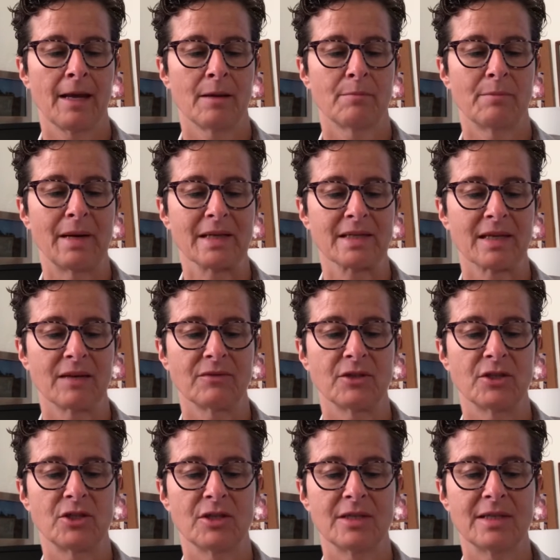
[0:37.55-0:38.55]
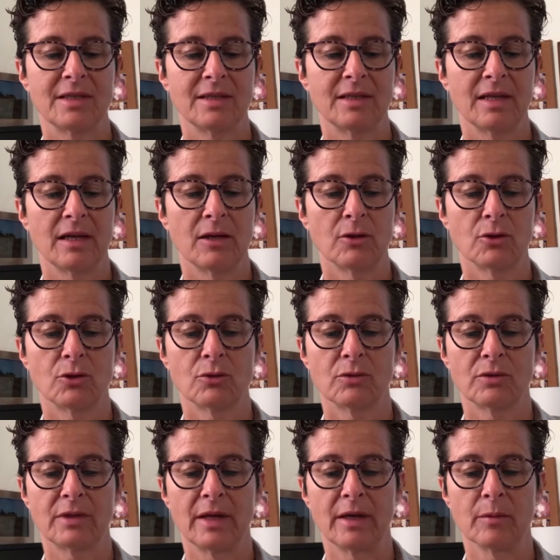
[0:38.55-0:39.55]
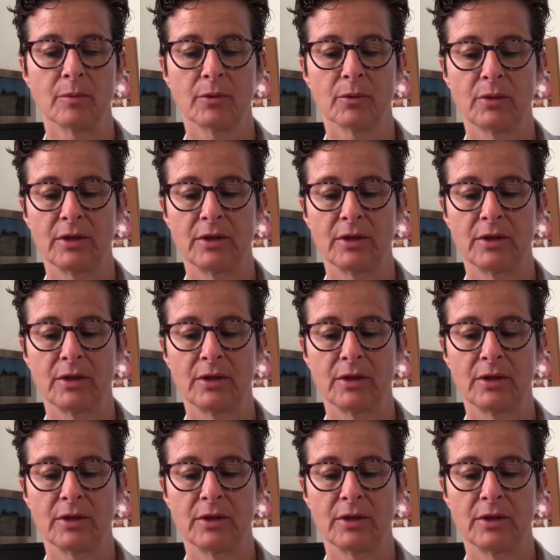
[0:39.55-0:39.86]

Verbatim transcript: Passava dias inteiros no templo,